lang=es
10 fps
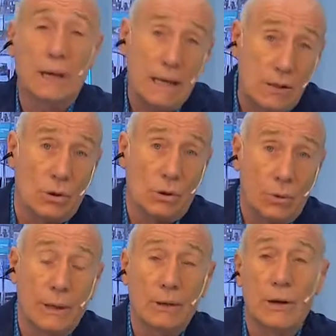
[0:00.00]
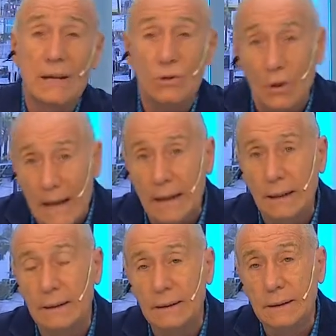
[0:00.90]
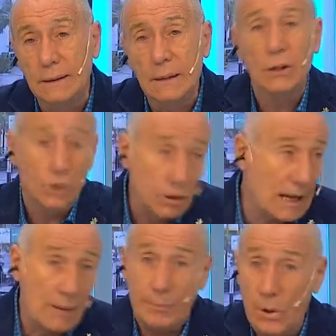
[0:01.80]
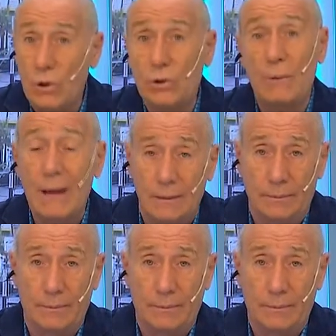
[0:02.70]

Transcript: que hizo el gobierno nacional mm, tampoco se ven.